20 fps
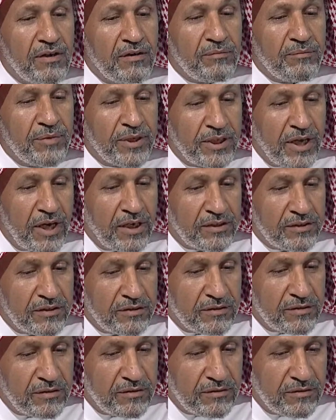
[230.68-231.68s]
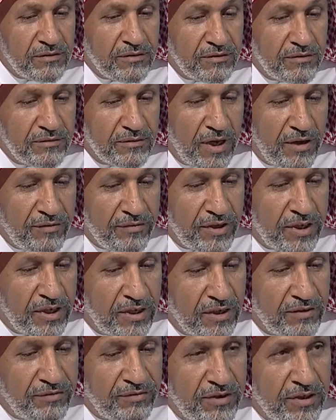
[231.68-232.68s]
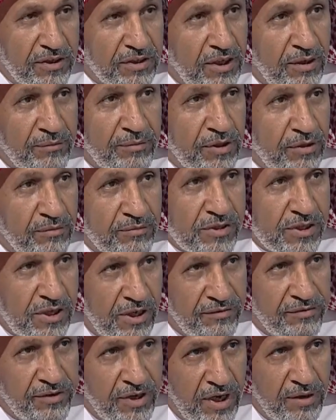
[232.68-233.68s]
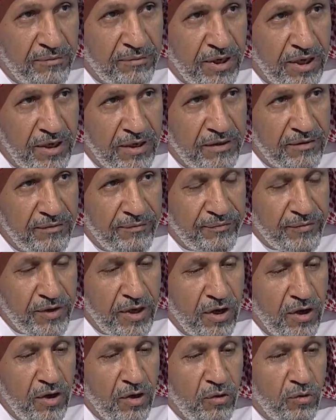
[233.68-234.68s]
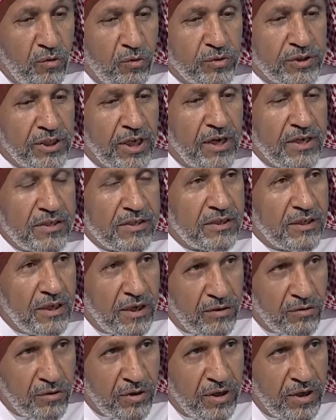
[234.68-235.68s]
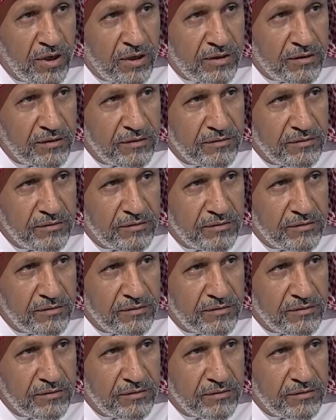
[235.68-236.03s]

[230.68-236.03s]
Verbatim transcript: بدات افكر في كتابه المصحف كاملا وجهزت الأوراق